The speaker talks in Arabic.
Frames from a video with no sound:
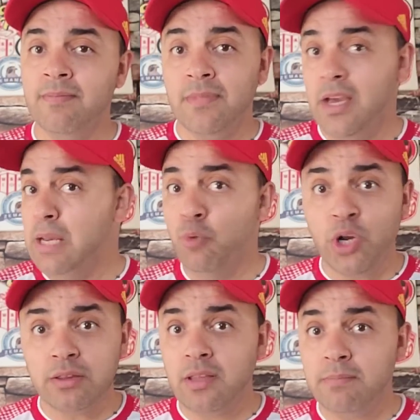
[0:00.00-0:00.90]
يعني
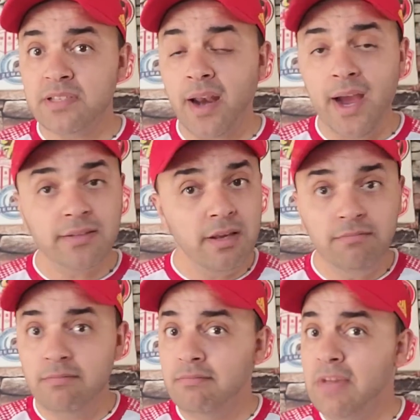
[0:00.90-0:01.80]
منظم صراحة
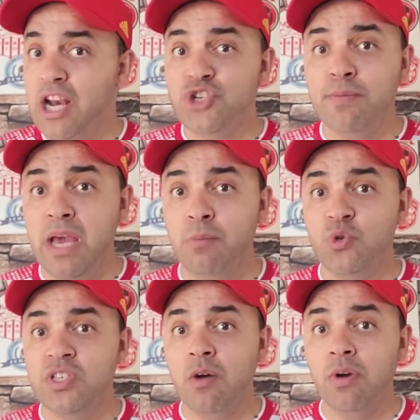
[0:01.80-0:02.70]
على جميع
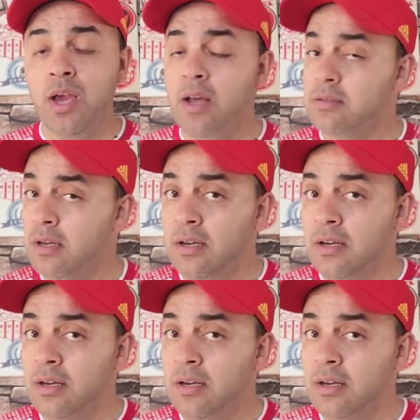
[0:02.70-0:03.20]
المستويات